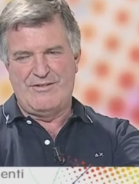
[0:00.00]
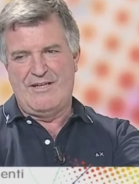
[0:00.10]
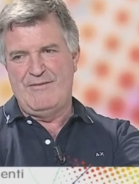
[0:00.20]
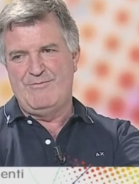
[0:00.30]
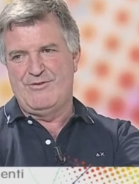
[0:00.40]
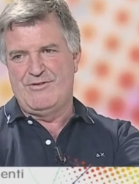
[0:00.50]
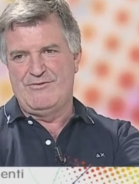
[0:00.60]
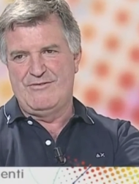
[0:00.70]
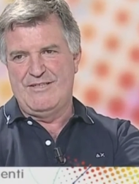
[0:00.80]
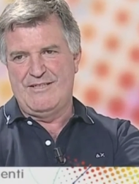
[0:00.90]
tempo e
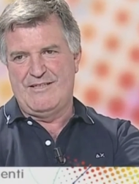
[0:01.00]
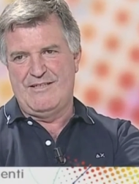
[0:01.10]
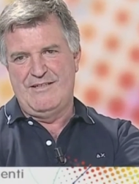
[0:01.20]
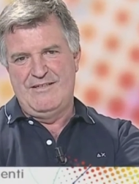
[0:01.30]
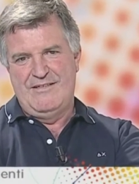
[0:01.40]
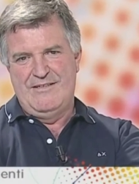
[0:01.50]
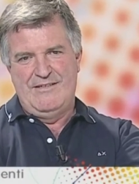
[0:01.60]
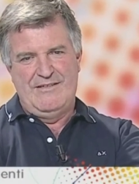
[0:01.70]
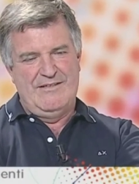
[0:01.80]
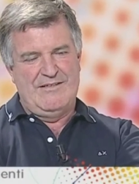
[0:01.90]
devo dire che
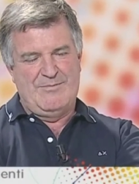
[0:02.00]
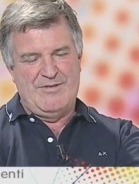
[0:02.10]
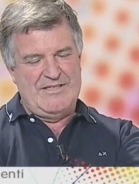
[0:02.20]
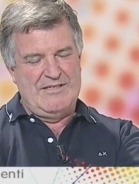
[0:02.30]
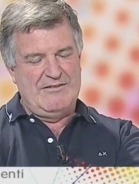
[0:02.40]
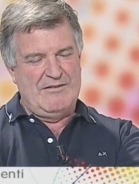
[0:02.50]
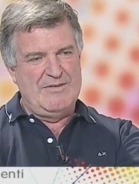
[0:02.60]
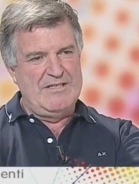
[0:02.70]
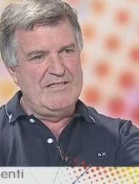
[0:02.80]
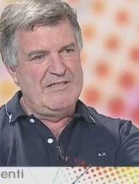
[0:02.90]
rappresenta una
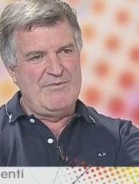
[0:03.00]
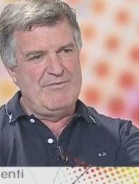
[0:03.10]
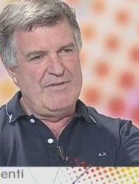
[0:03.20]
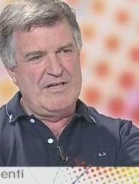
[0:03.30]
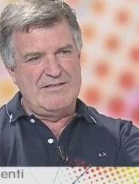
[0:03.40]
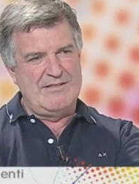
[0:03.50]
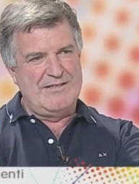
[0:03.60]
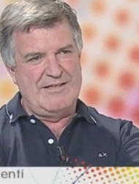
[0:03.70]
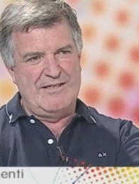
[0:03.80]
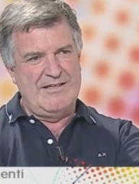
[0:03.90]
bellissima immagine
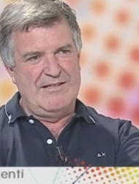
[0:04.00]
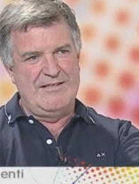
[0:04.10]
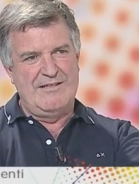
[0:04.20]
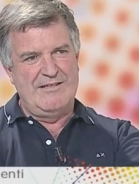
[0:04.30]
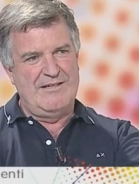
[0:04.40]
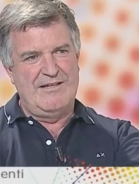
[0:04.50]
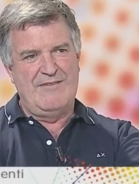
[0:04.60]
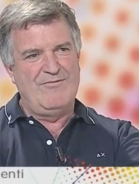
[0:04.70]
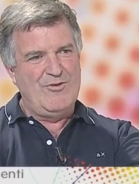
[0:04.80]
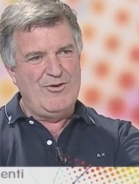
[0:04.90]
che è la
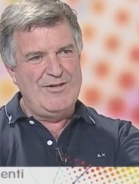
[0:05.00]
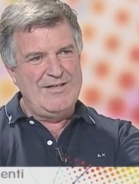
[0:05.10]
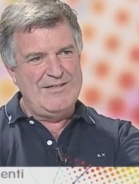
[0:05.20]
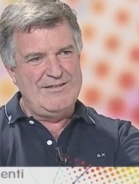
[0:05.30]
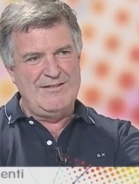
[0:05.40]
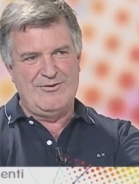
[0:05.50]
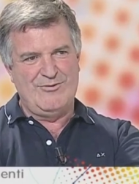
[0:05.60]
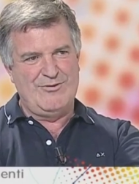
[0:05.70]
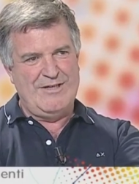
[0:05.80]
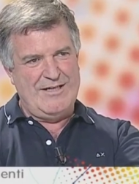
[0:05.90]
voglia di
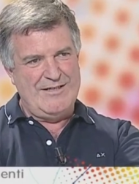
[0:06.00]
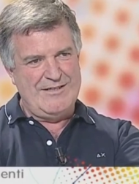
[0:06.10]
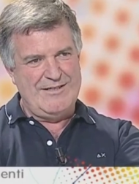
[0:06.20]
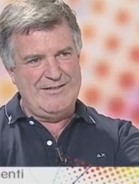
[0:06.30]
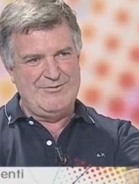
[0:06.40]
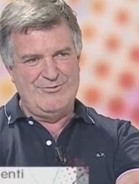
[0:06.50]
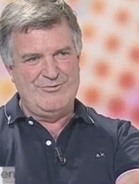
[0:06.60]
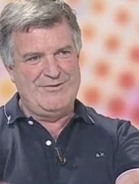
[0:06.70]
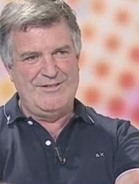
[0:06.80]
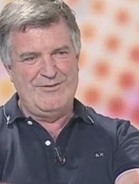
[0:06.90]
toccare
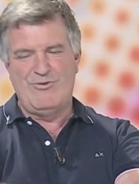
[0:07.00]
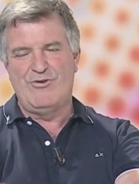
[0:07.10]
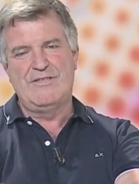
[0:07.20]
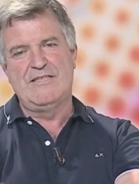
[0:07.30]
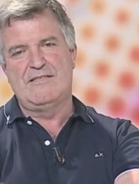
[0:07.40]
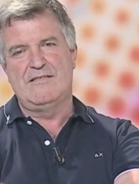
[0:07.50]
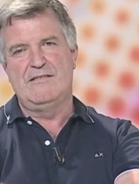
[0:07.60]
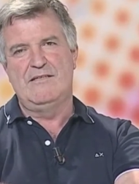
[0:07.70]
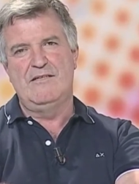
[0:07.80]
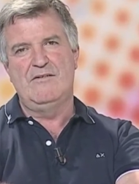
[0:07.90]
tutti i luoghi del
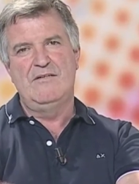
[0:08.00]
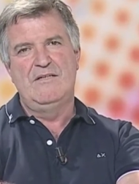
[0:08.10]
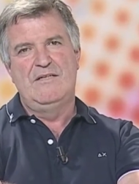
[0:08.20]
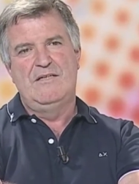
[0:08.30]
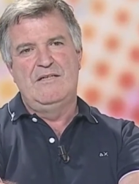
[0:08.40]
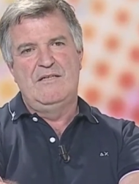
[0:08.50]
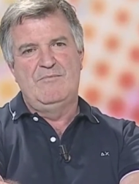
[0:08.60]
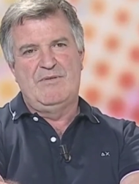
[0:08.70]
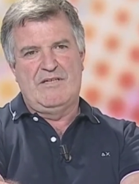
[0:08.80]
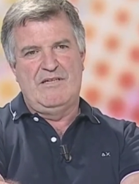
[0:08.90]
Trentino
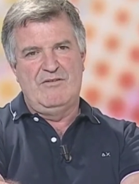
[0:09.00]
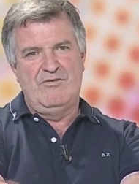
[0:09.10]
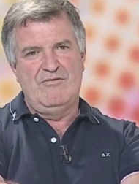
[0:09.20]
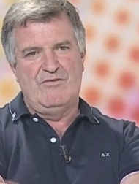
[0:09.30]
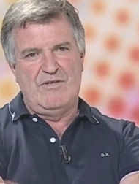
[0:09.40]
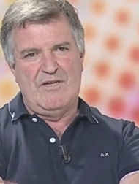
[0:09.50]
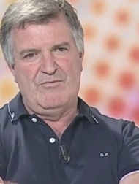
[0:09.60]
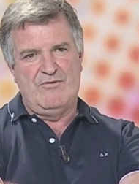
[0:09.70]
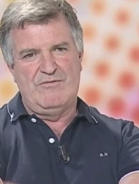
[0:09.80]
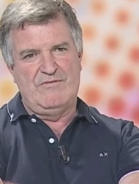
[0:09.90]
perché noi
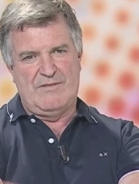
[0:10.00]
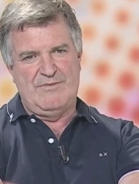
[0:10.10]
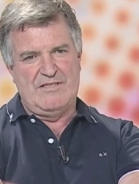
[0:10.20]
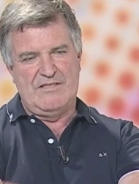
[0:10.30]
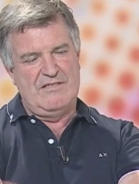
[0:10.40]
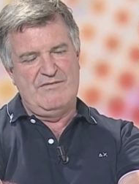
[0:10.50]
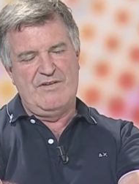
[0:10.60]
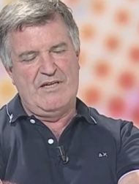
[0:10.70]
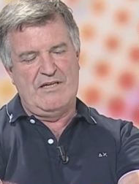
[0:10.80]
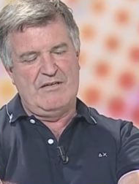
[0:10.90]
vogliamo veramente
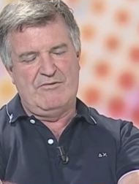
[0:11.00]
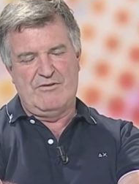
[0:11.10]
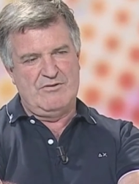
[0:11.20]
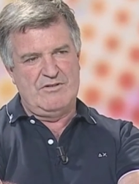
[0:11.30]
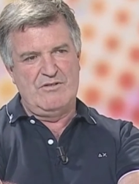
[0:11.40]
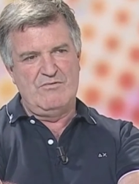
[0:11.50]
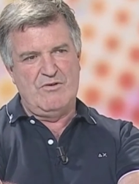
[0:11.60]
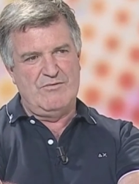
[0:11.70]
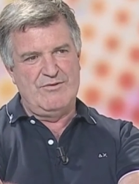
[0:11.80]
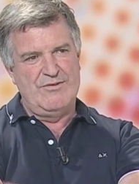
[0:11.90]
significare qualcosa di
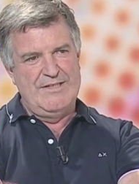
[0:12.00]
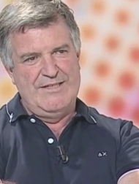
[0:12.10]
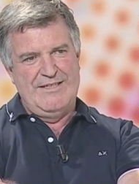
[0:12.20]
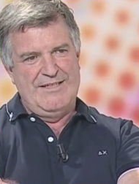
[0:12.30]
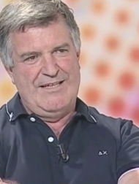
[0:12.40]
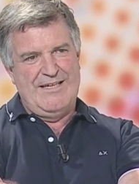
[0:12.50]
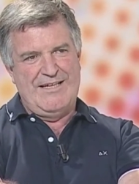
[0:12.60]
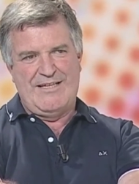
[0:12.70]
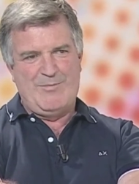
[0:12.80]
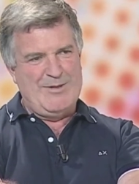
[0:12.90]
nuovo, che è
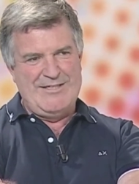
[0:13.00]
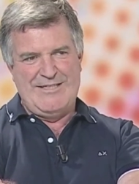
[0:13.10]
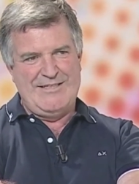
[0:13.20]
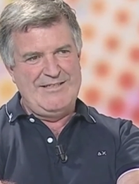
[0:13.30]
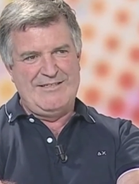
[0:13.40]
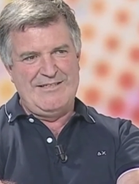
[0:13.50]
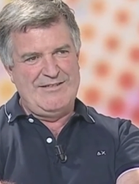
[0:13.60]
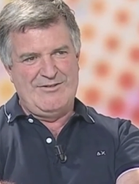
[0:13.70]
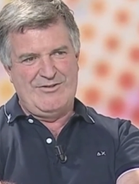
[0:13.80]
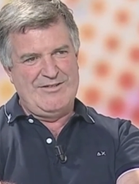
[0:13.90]
la capacità dei
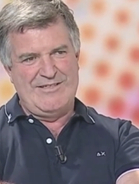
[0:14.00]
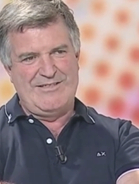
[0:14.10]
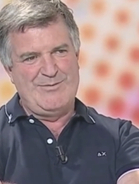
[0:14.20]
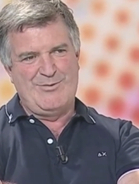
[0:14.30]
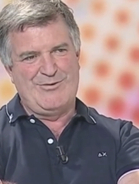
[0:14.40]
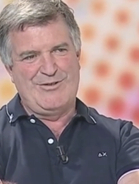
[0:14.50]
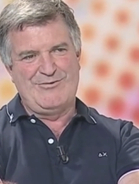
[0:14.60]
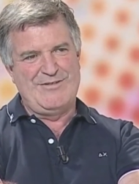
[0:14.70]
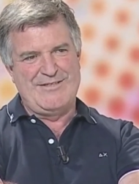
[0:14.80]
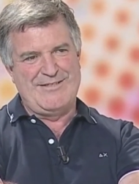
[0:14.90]
territori di essere
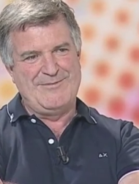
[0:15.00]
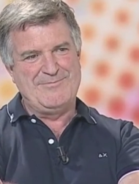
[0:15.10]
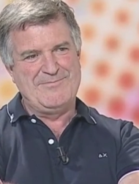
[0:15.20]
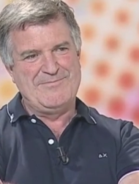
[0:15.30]
protagonisti.